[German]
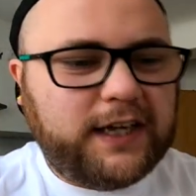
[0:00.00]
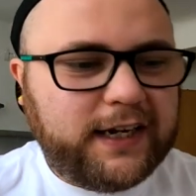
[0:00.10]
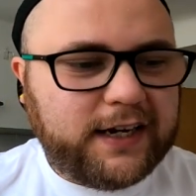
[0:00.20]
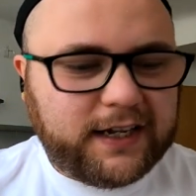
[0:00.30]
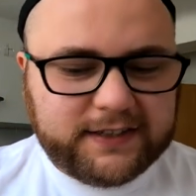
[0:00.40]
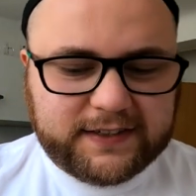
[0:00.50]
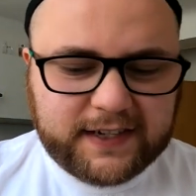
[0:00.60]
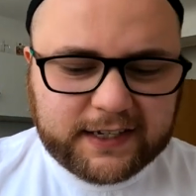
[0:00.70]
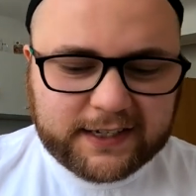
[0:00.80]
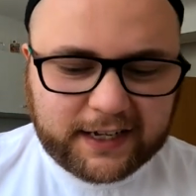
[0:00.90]
Drink an
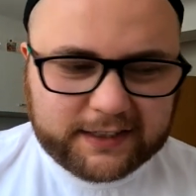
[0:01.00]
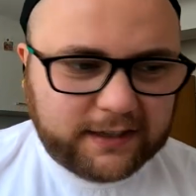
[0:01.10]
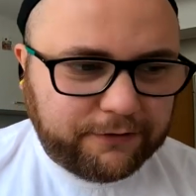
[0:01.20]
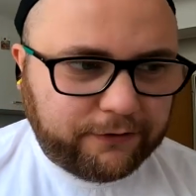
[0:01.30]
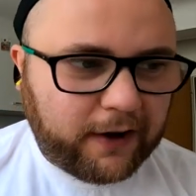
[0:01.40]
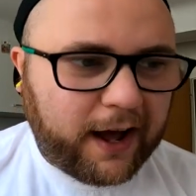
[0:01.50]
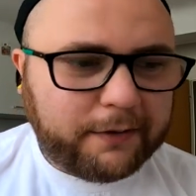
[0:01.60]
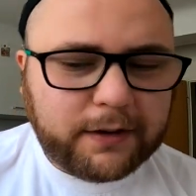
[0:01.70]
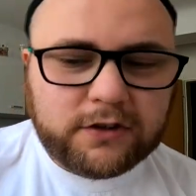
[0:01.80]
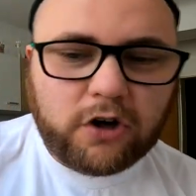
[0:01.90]
sich hat eine Farbe.